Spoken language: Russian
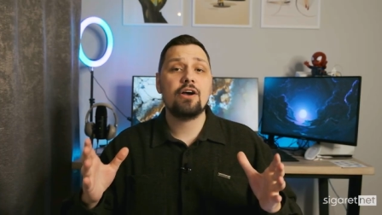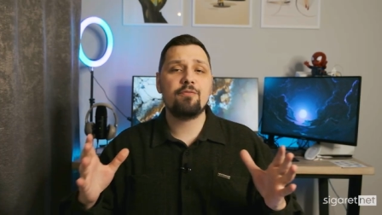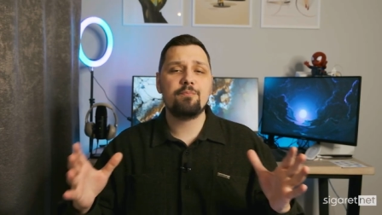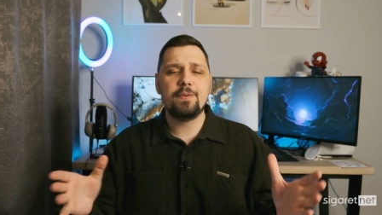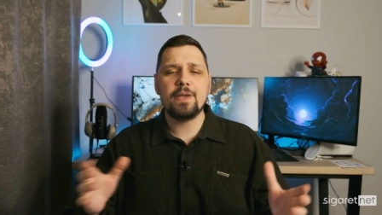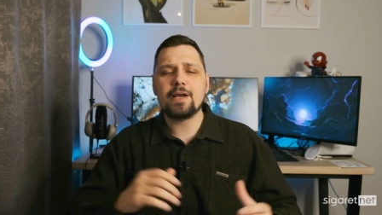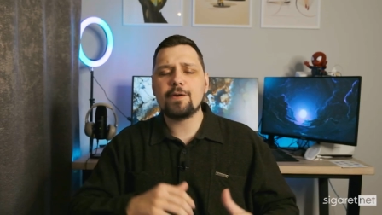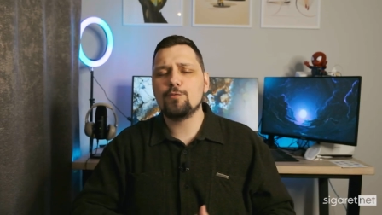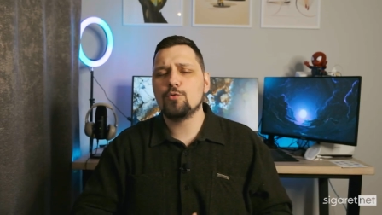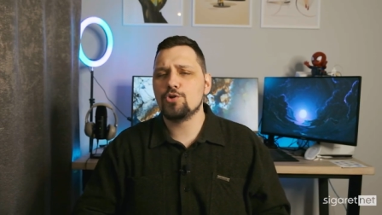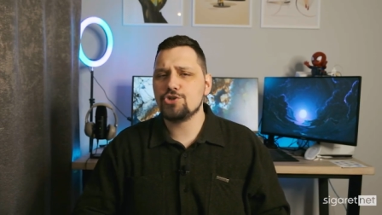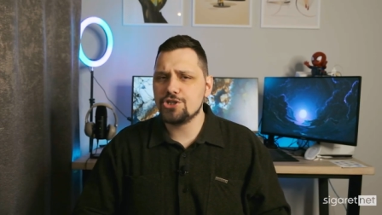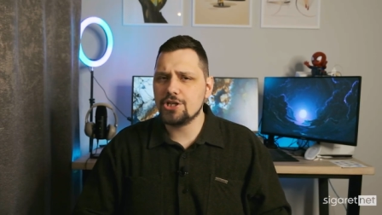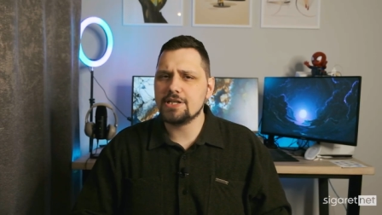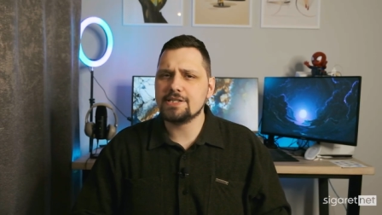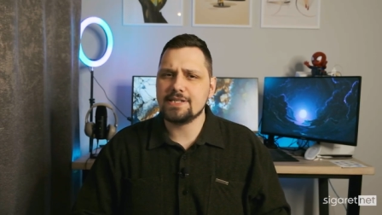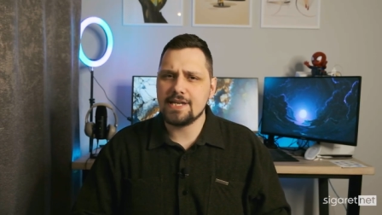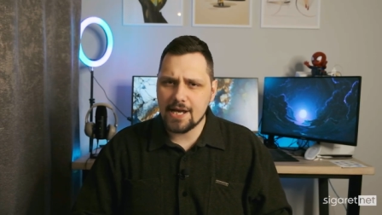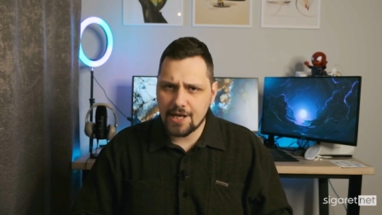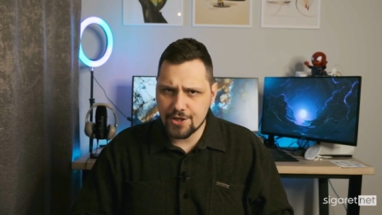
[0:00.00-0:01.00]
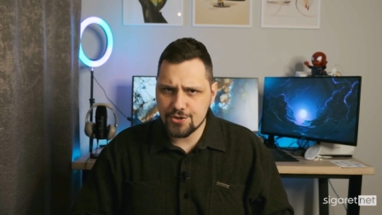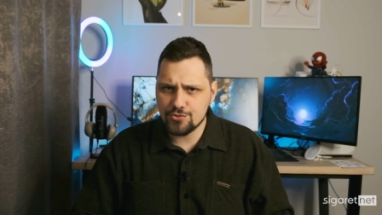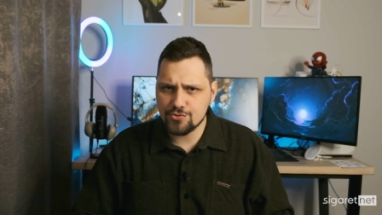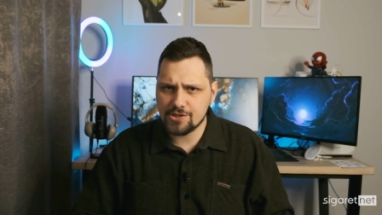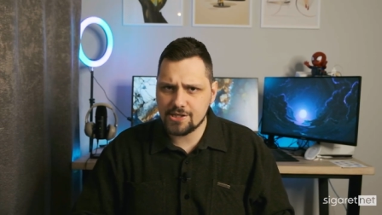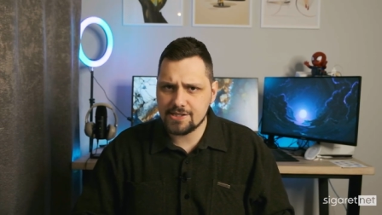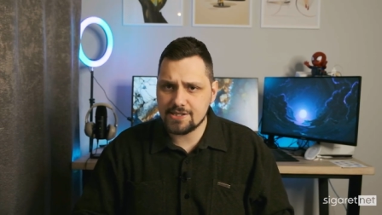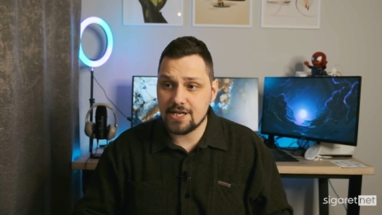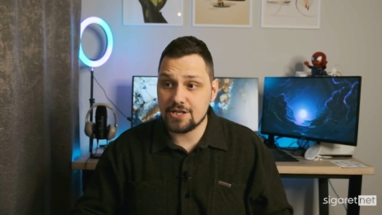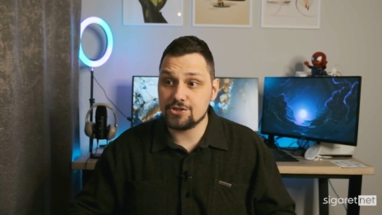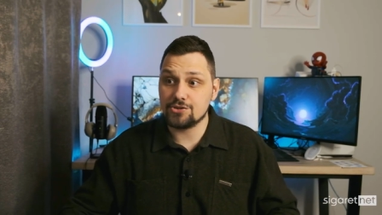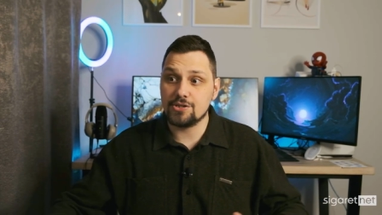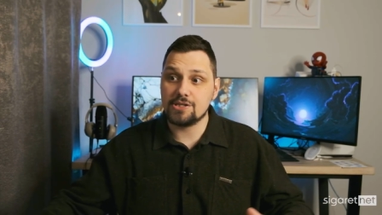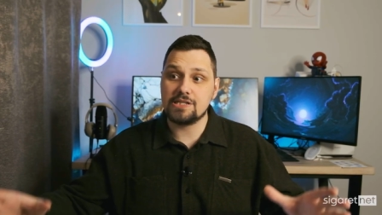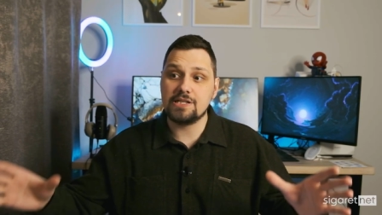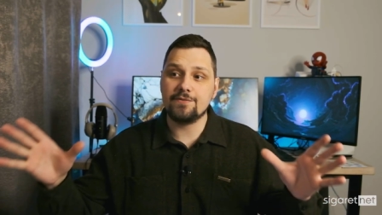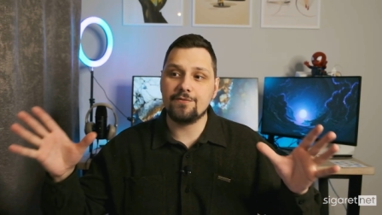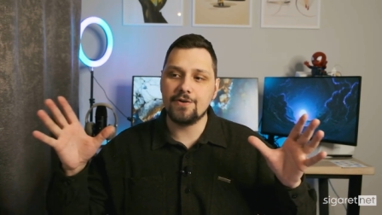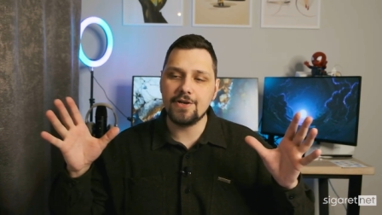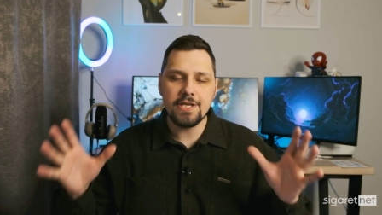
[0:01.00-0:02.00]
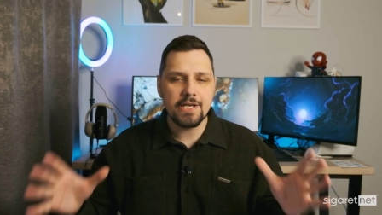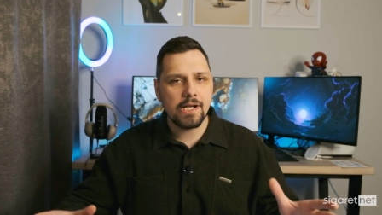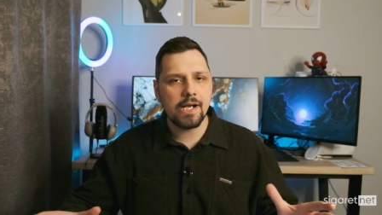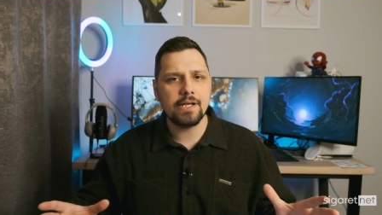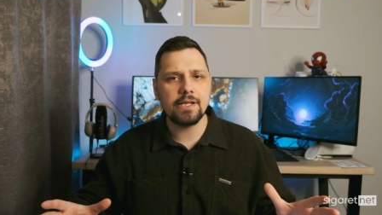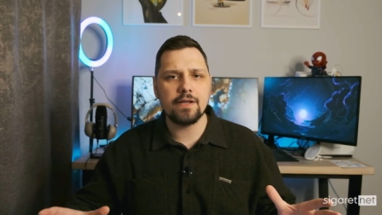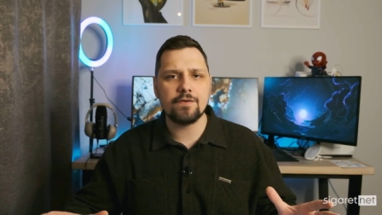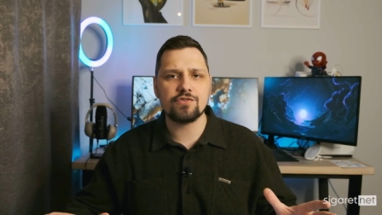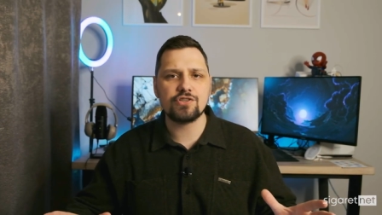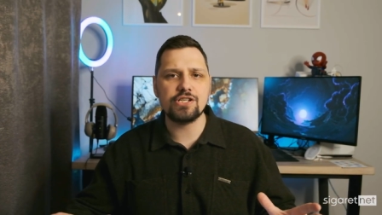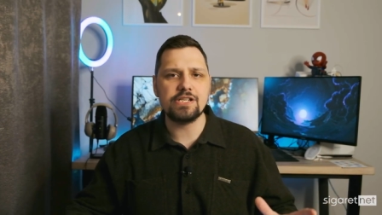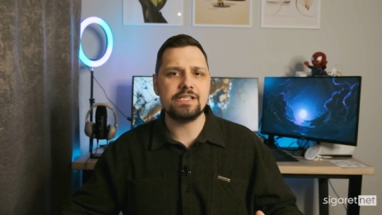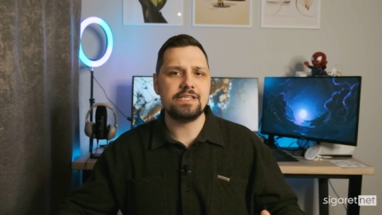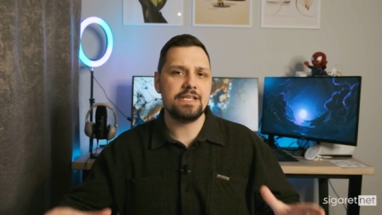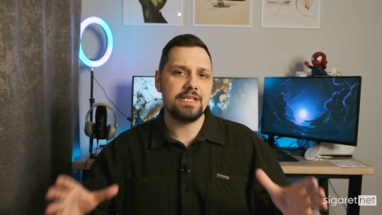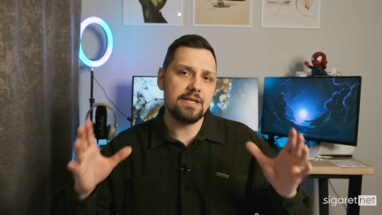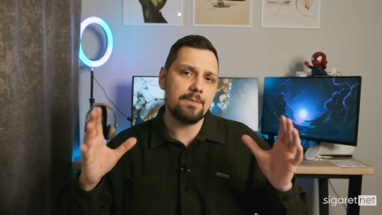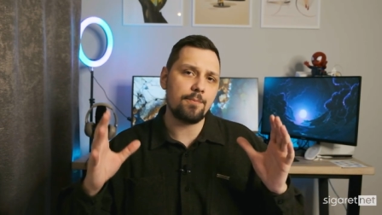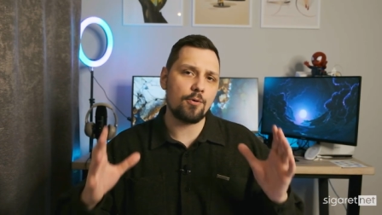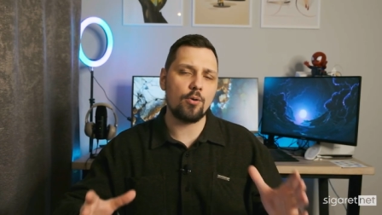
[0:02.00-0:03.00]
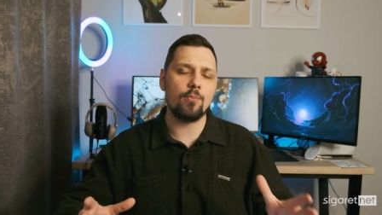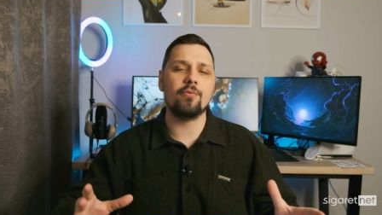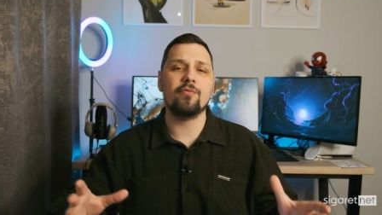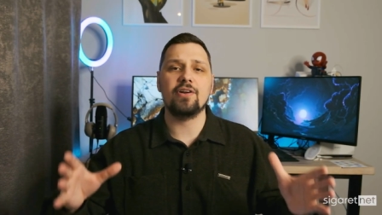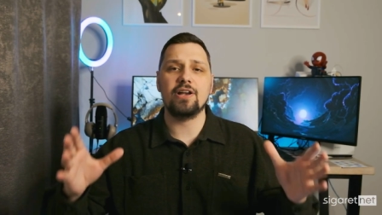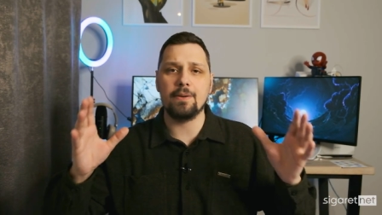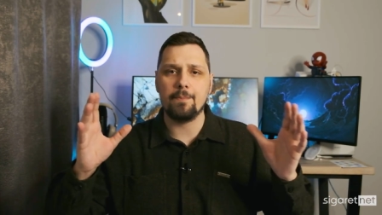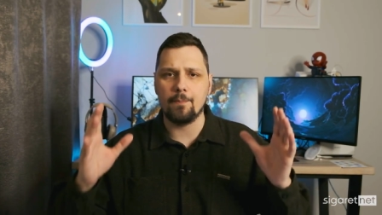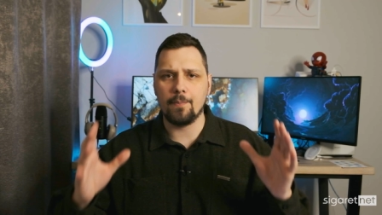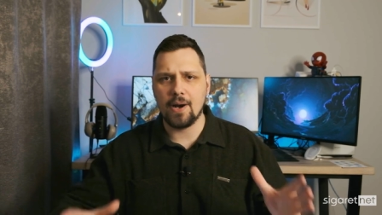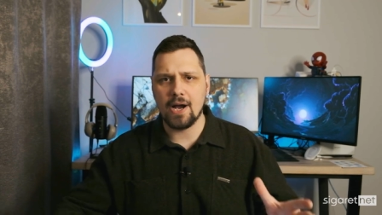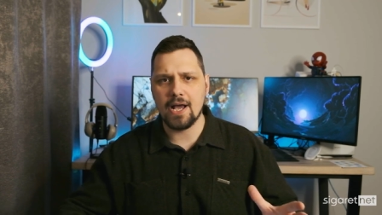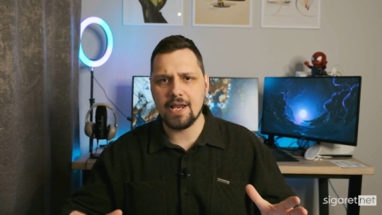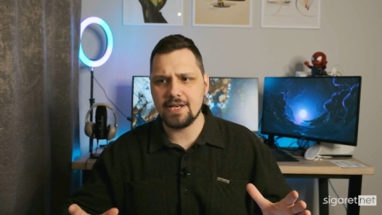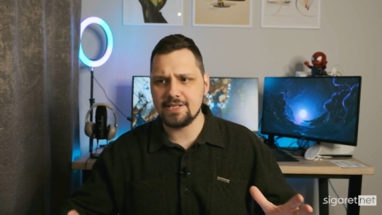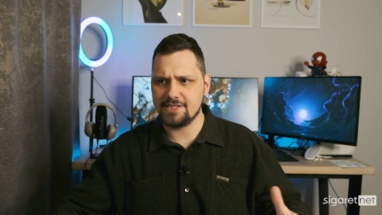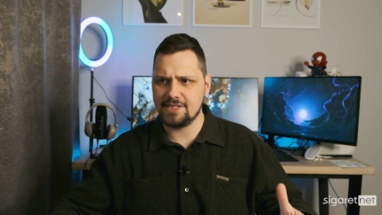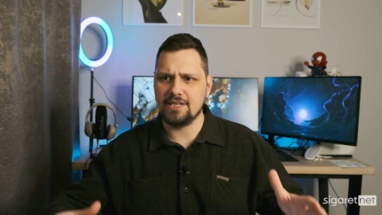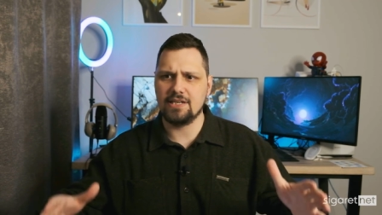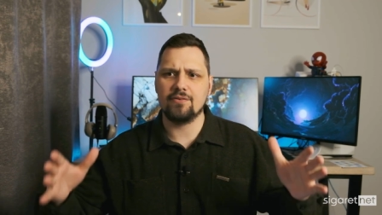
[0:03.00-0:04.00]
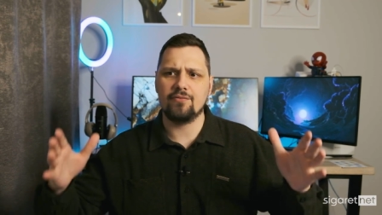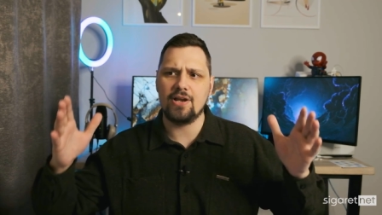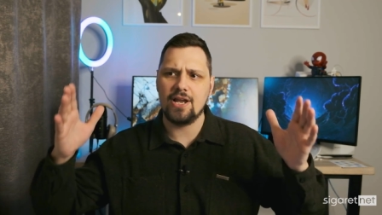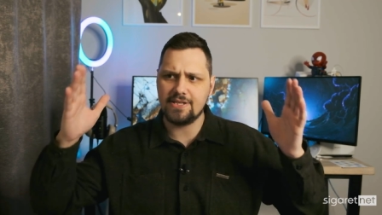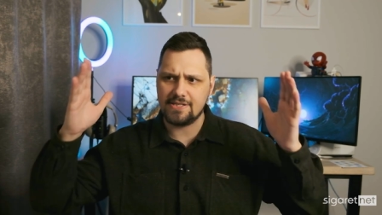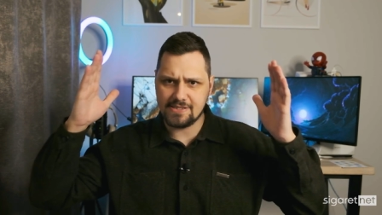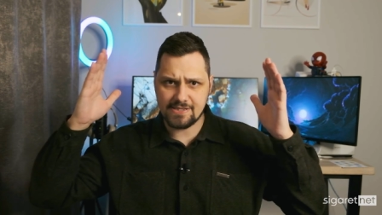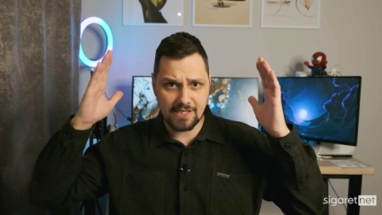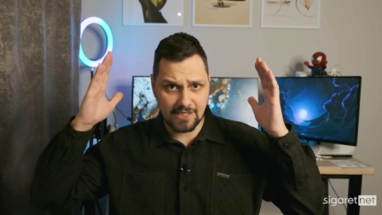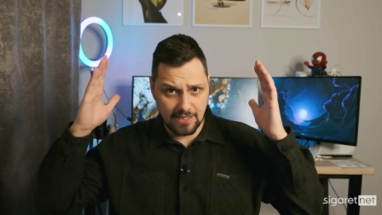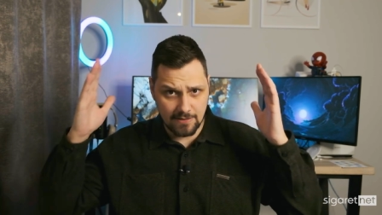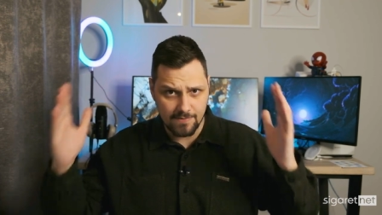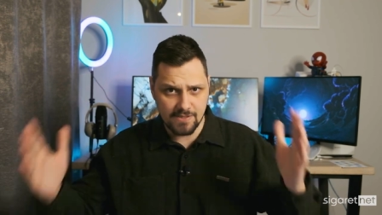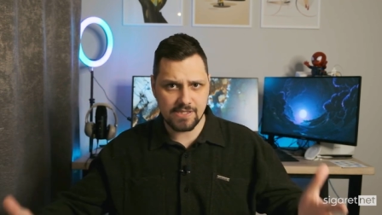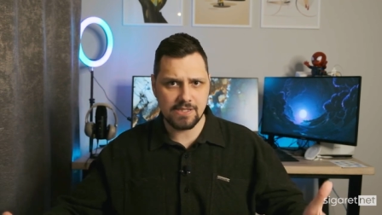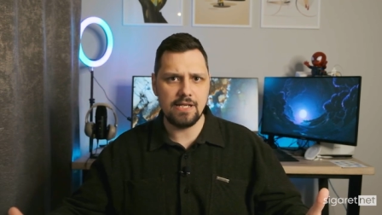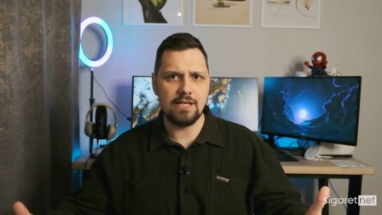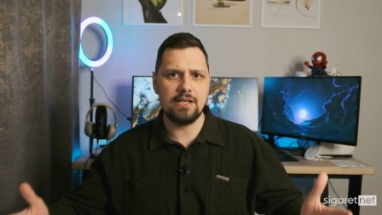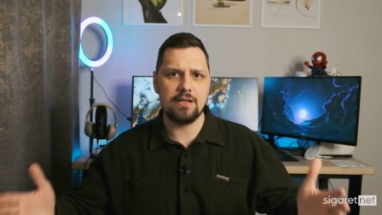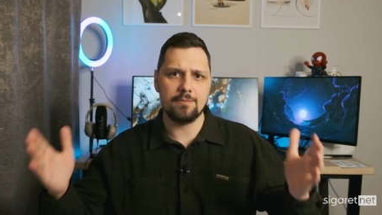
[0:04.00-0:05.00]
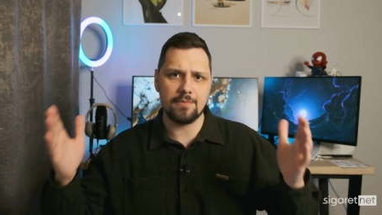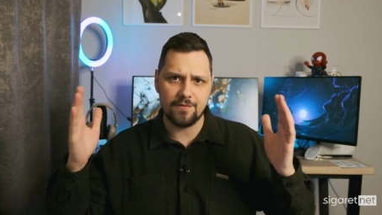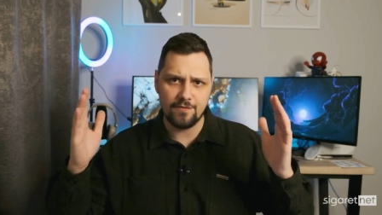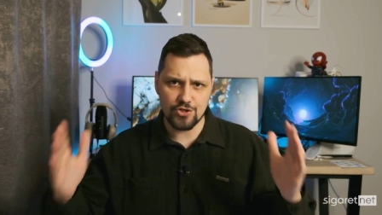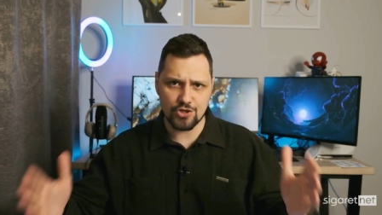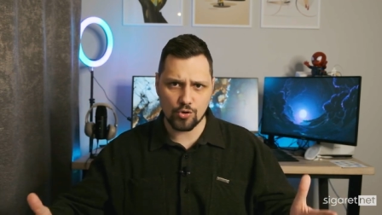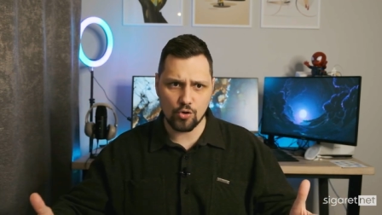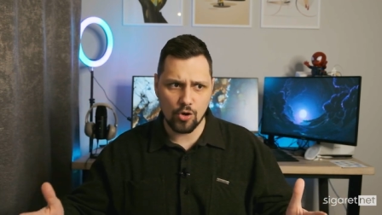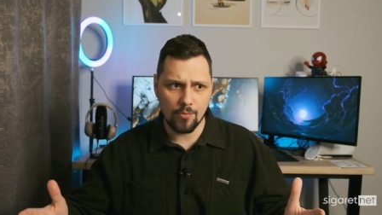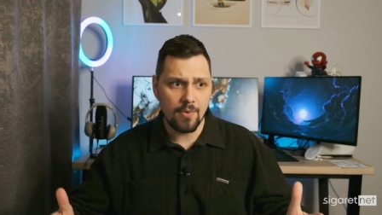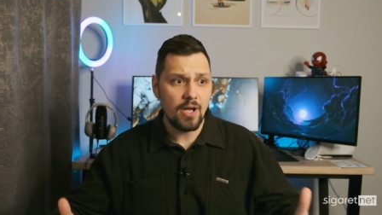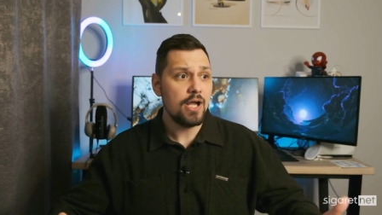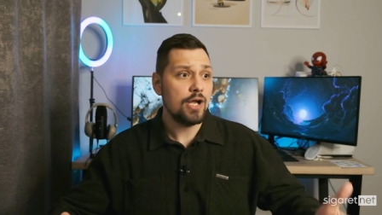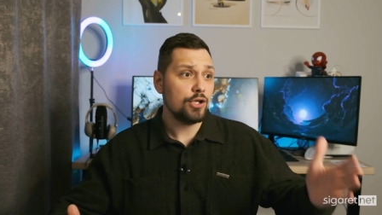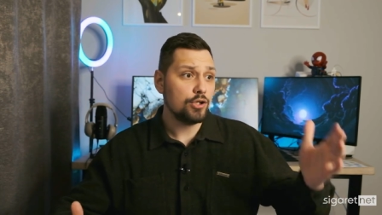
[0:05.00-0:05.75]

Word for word: В первую очередь я хочу сказать, что если вы никогда в жизни не пробовали парить и являетесь таким сильным новичком,